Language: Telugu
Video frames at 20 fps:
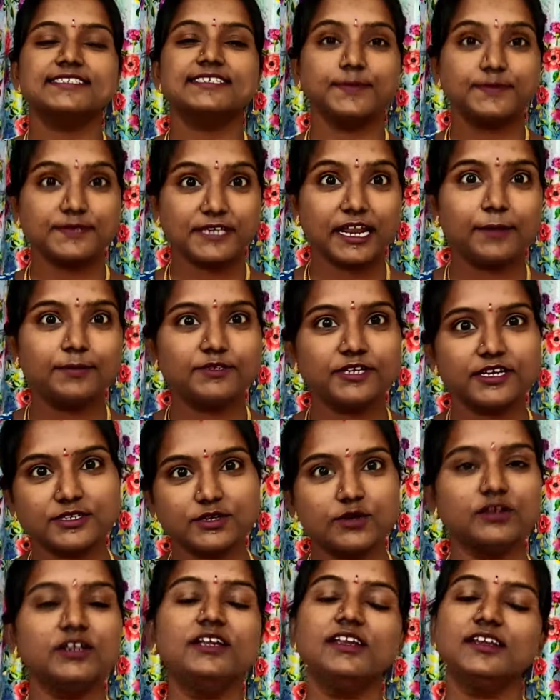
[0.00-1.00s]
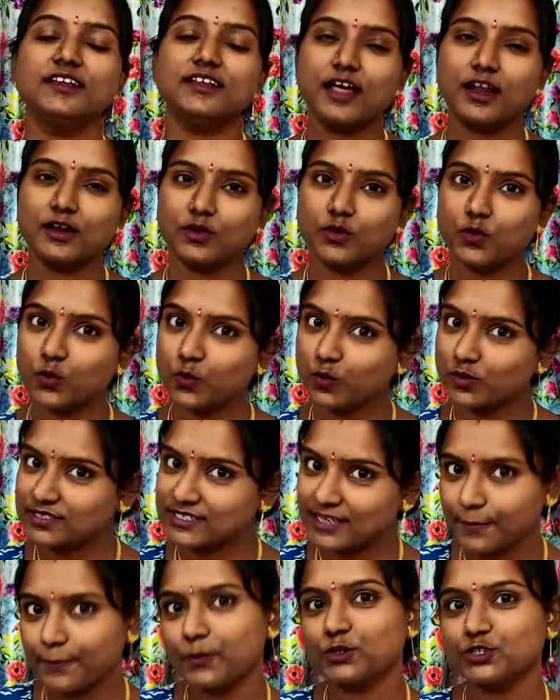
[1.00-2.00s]
సబ్స్క్రైబ్ చేసుకుని నన్ను
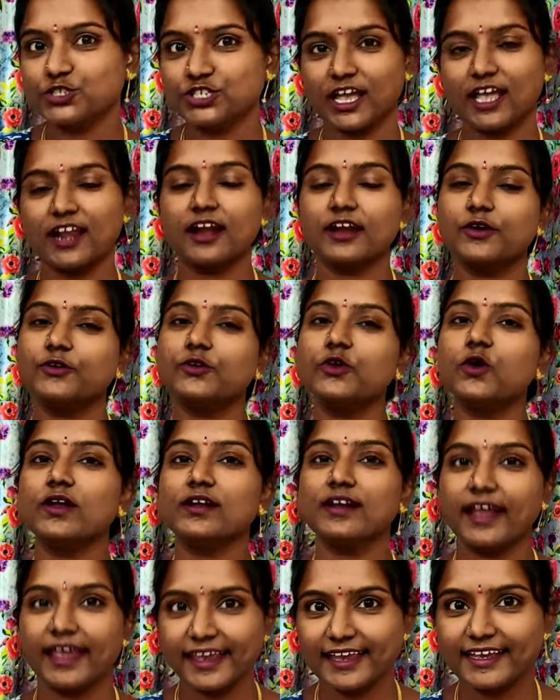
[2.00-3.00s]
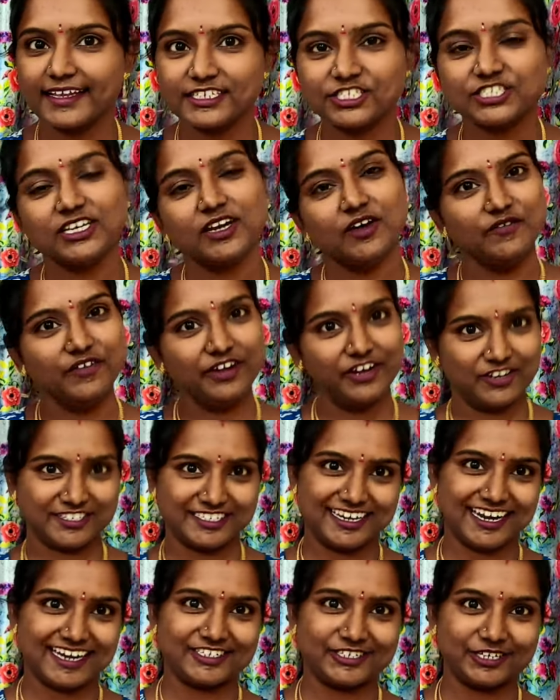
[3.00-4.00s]
సపోర్ట్ చేయాలనుకుంటే ఒక లైక్ ఇచ్చి వీడియో
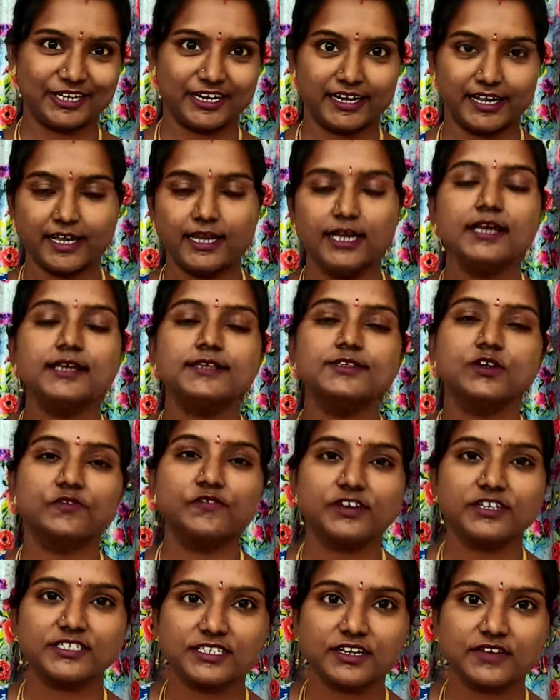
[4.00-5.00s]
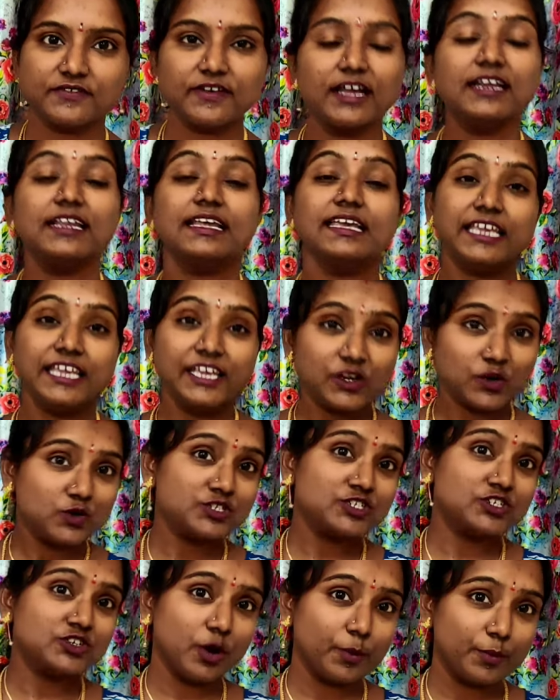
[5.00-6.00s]
స్టార్ట్ చేయండి సో ఫస్ట్ ఆఫ్ ఆల్ ఈ
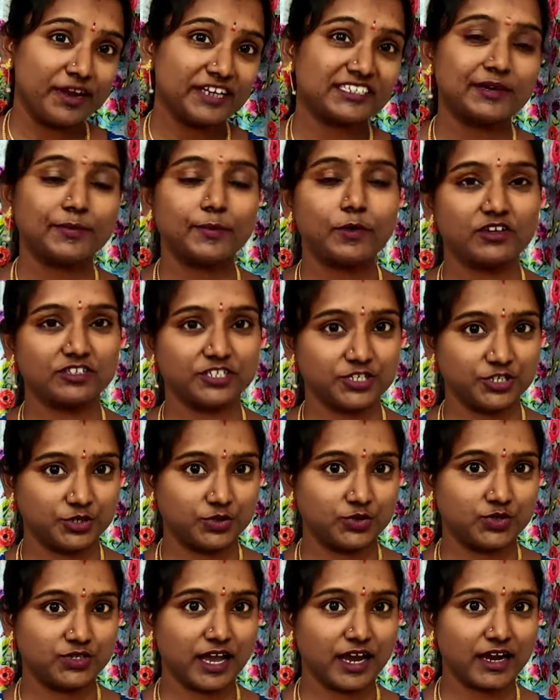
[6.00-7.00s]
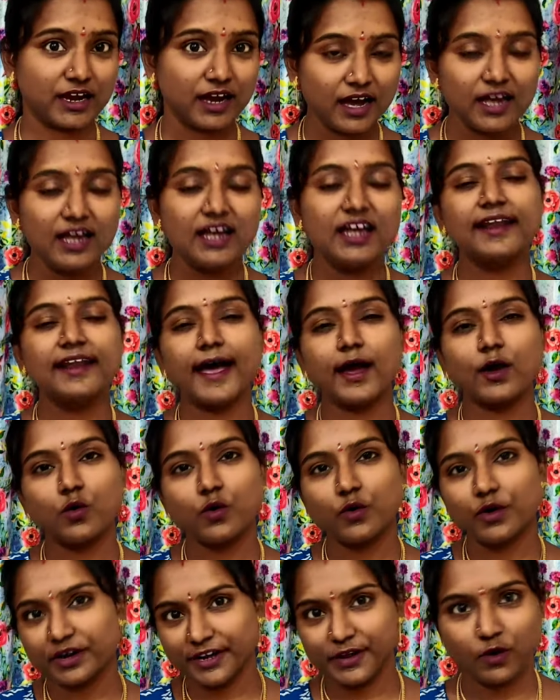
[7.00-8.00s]
రోజు నామినేషన్ ప్రాసెస్ చూశాక
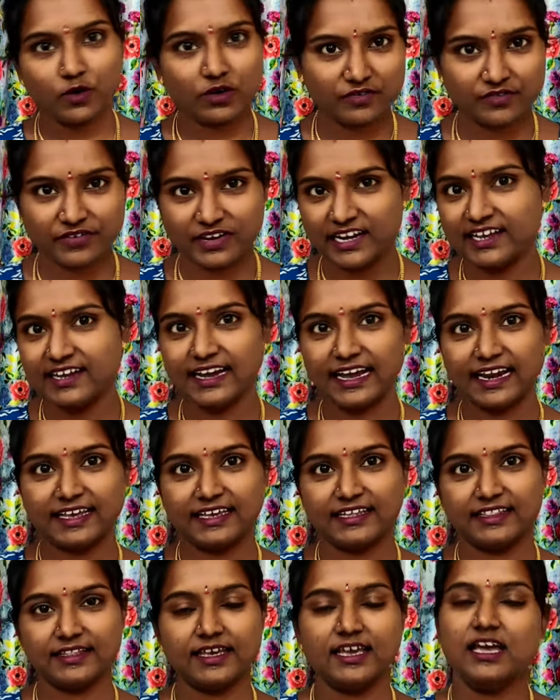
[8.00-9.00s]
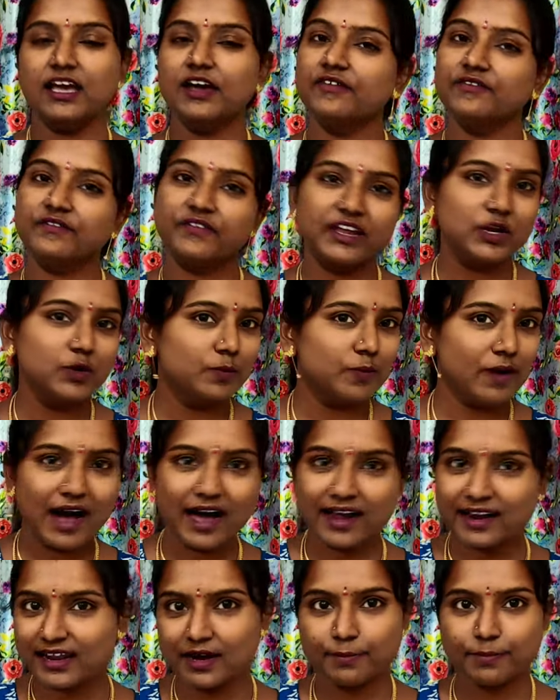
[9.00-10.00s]
నాకు ఒకటే ఒక ఫీలింగ్ కలిగింది వీళ్ళు
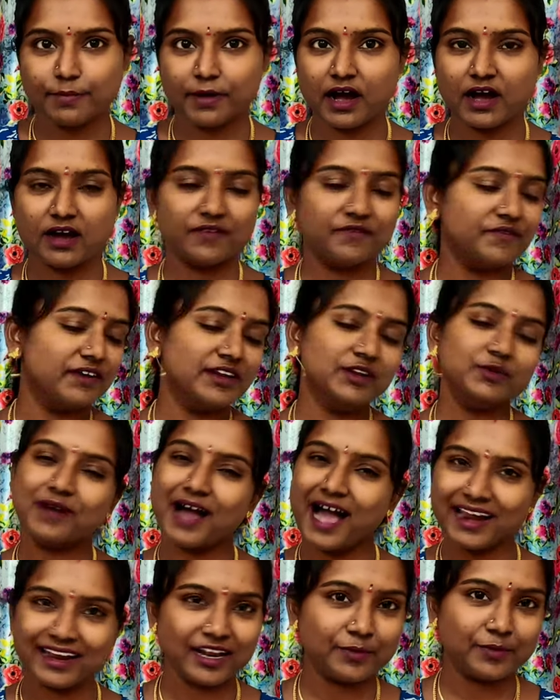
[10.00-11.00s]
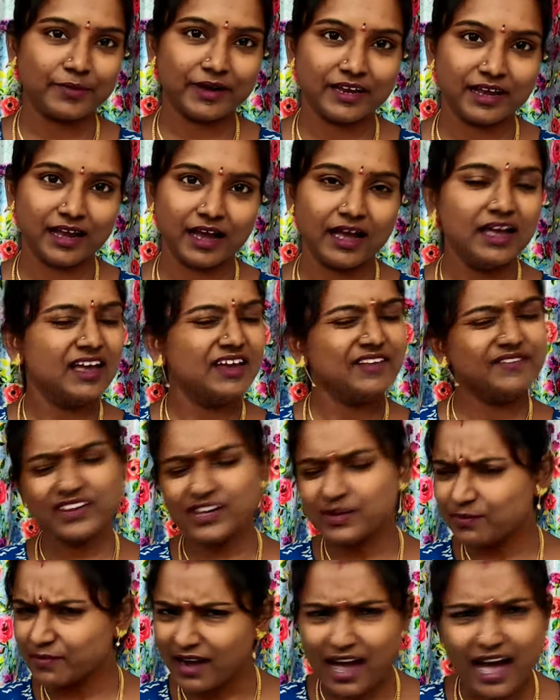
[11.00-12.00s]
మారరబ్బా వీళ్ళు మారరు భయ్యా
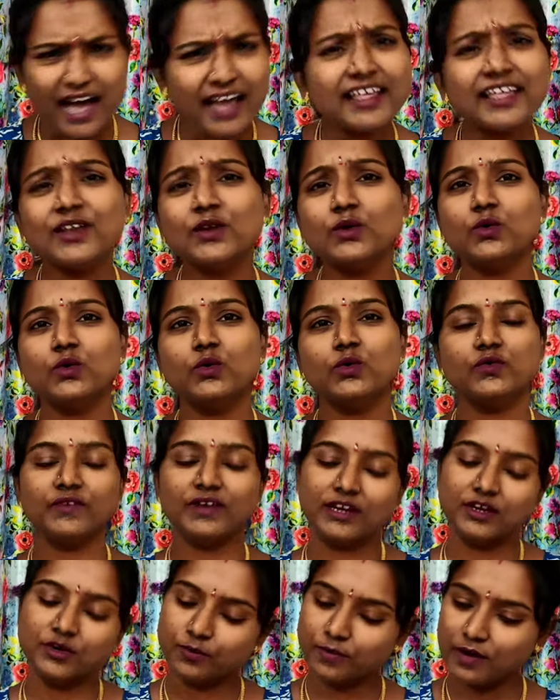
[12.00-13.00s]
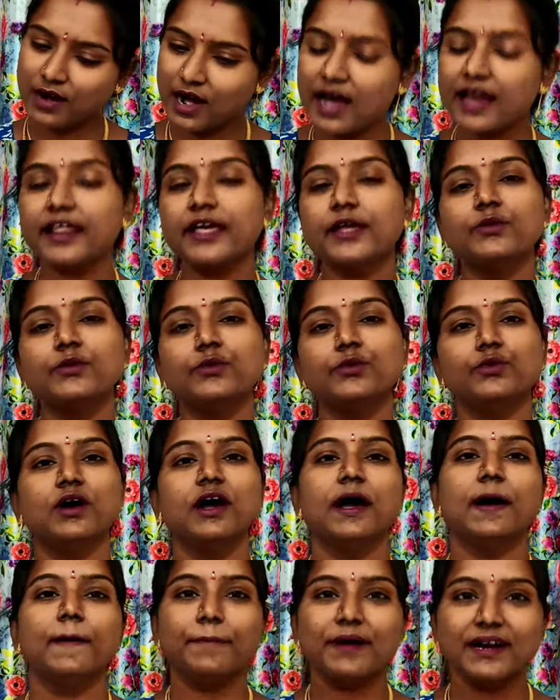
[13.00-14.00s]
వీళ్ళు మారరు వీళ్ళు మారరు
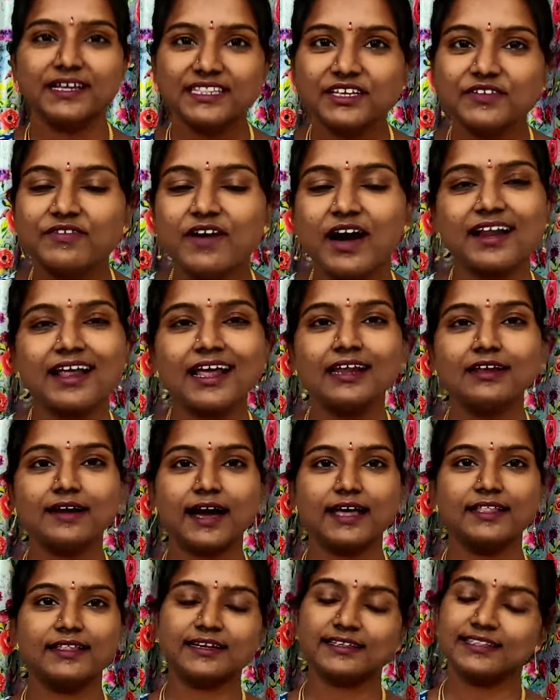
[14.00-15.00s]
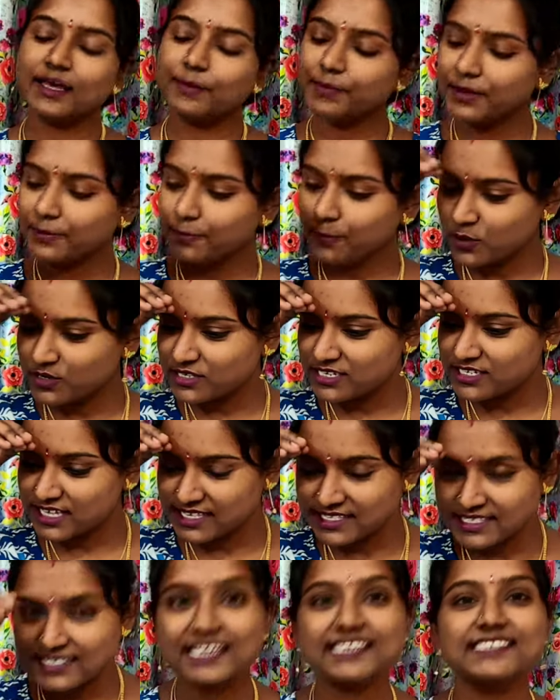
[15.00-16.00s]
పది వారాలు కాదు కదా బిగ్ బాస్
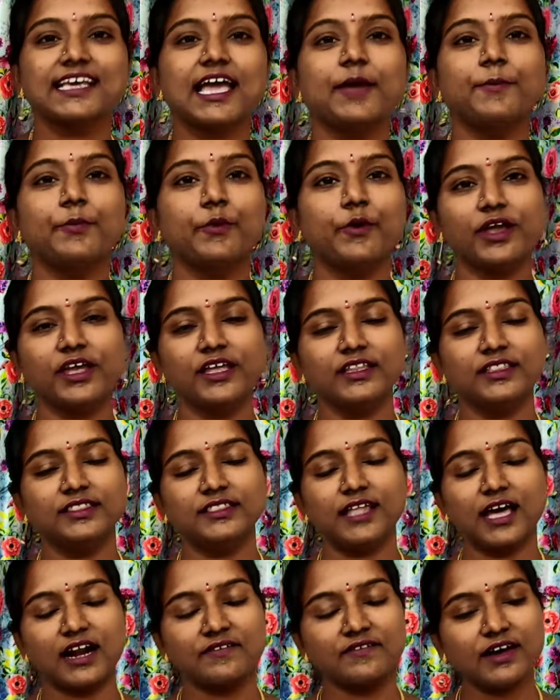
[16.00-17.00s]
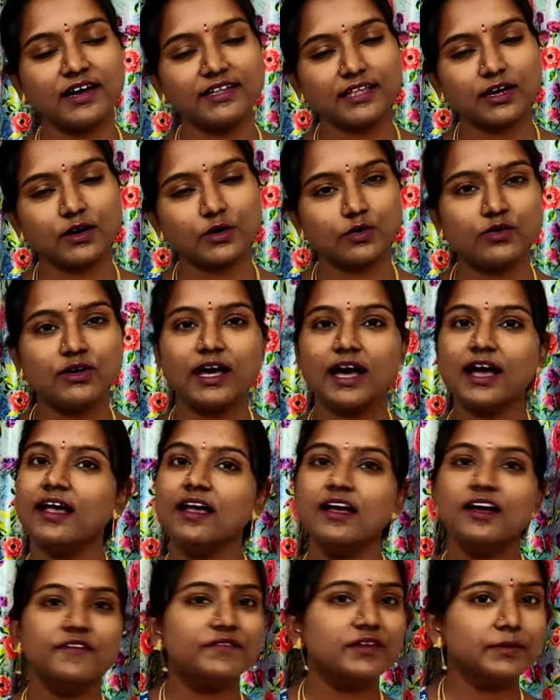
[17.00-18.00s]
సీజన్ సిక్స్ అయిపోయిన తర్వాత కూడా
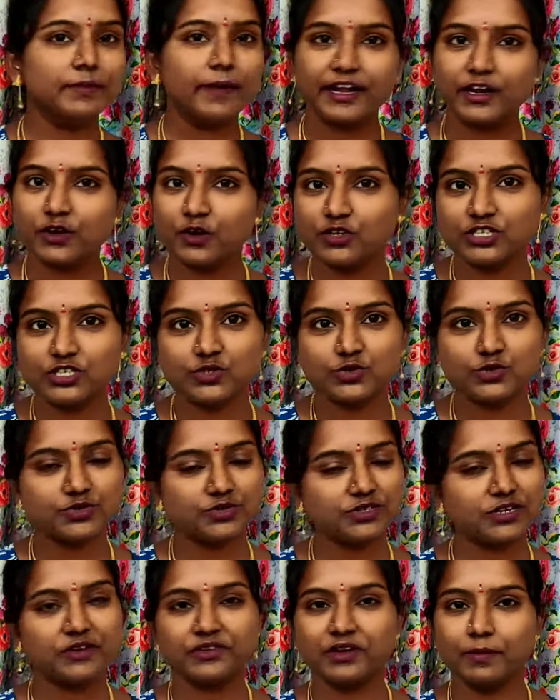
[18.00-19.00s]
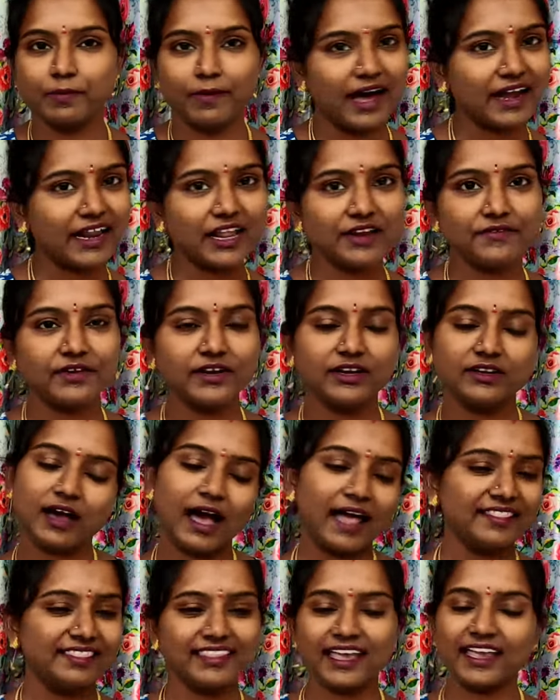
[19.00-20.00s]
వీళ్ళు బయటకు వచ్చి చూసుకున్నా కూడా మారరు వీళ్ళు
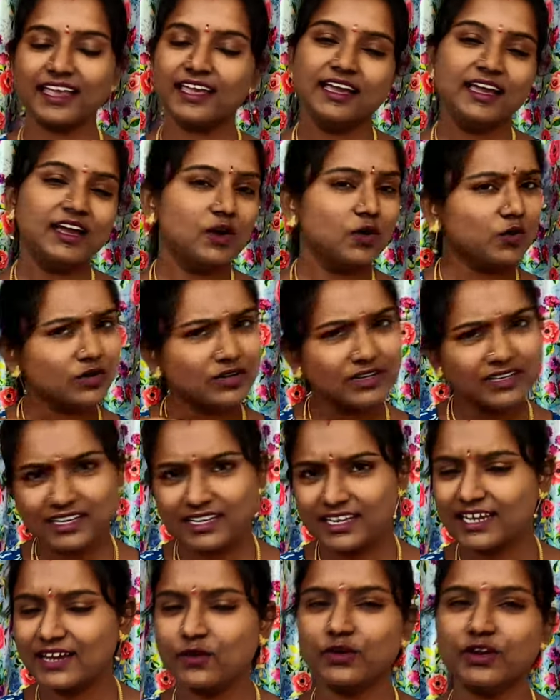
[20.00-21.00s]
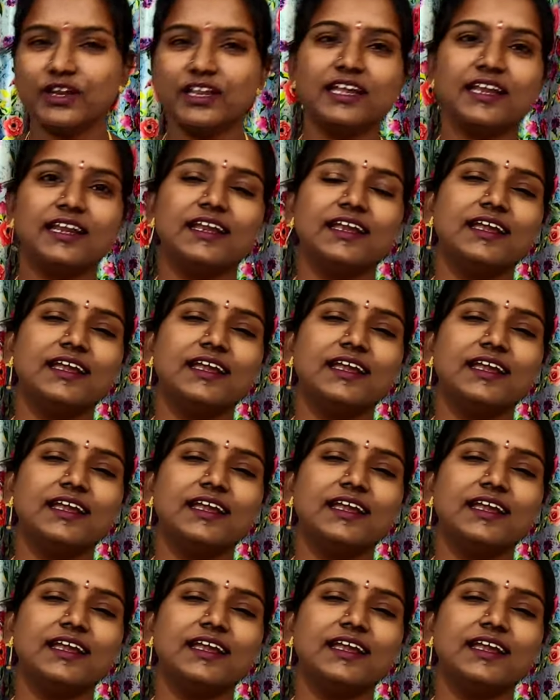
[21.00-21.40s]
అంతే కొన్ని కొన్ని